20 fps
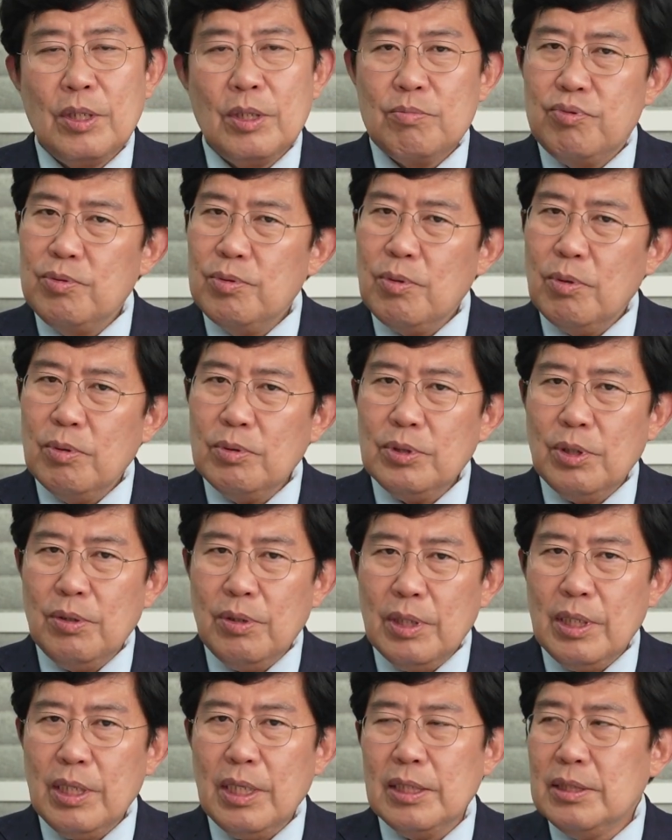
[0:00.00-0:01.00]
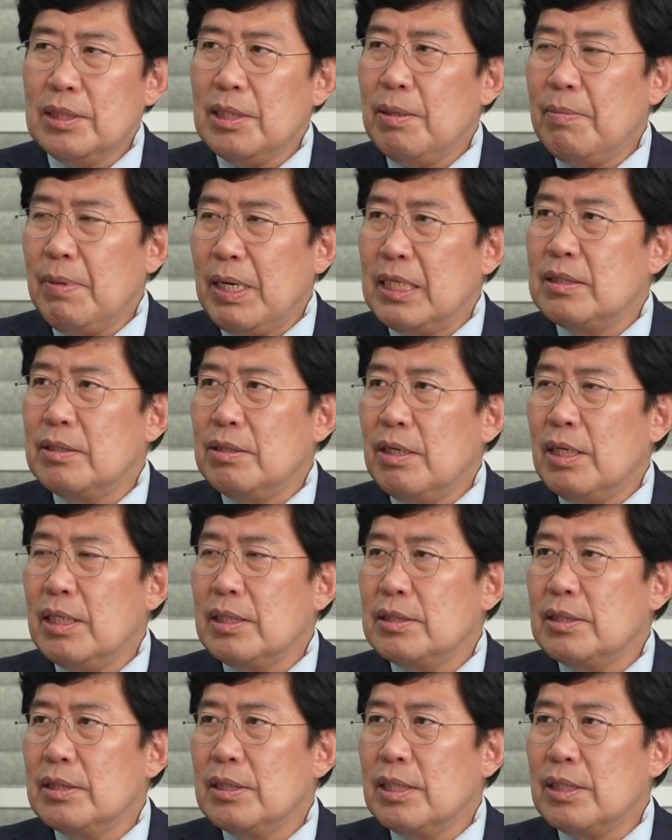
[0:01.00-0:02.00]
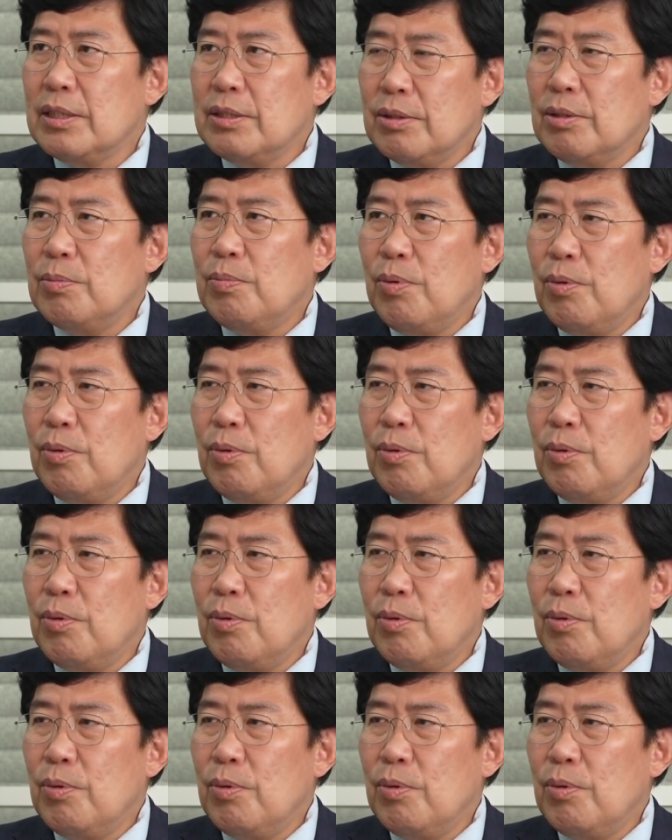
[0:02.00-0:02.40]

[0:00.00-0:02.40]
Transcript: 불공정 거래 같은 게 많은 것 같은데 그걸